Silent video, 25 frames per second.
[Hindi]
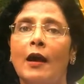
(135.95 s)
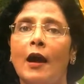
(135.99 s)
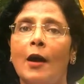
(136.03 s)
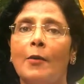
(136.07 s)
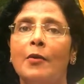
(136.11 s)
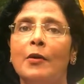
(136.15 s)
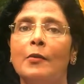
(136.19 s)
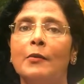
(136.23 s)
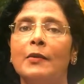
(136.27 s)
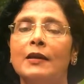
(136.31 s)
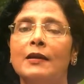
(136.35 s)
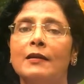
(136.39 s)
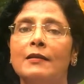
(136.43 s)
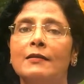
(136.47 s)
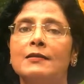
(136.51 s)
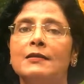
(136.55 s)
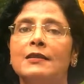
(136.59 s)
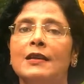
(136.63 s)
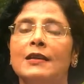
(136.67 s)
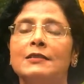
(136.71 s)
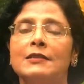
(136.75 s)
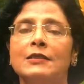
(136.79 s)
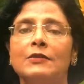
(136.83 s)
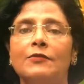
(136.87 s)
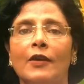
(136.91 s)
आभा मंडल
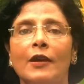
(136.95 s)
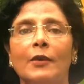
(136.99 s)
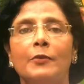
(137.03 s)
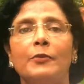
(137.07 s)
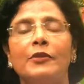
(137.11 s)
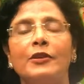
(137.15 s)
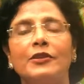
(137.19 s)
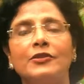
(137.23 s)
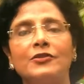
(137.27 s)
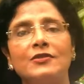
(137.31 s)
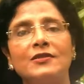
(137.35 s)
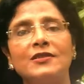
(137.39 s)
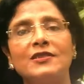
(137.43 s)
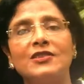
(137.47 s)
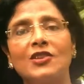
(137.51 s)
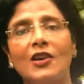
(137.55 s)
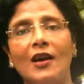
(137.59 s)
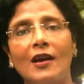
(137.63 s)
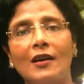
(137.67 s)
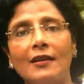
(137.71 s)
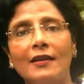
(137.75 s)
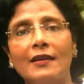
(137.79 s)
से ऐसी वाइब्रेशंस जा